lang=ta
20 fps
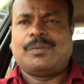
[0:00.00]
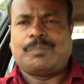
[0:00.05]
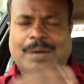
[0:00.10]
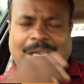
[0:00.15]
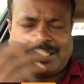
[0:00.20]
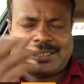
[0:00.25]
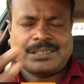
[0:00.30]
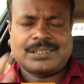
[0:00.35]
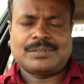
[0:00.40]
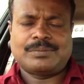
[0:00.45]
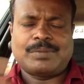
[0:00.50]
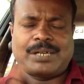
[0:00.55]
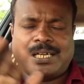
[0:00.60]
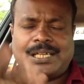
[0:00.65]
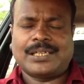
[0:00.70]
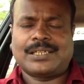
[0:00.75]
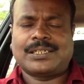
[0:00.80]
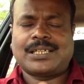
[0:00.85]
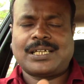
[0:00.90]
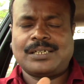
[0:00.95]
பார்த்த மாதிரி
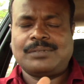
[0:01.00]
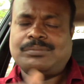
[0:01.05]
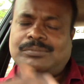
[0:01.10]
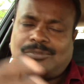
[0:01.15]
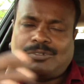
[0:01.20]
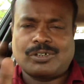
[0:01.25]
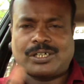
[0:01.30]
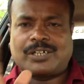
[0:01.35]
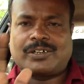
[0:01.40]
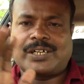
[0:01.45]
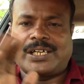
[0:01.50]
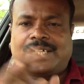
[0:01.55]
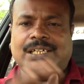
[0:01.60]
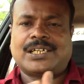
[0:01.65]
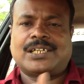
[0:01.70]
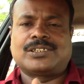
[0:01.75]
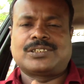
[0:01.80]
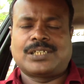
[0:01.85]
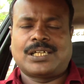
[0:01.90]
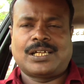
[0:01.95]
இருந்தாலும் ஒர்க் அவுட்
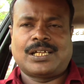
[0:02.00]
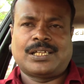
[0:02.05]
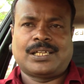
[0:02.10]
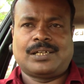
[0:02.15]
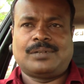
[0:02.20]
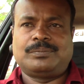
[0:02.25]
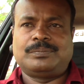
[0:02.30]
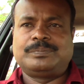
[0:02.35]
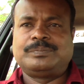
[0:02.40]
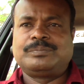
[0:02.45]
ஆகிருக்குங்க அதான் அதான்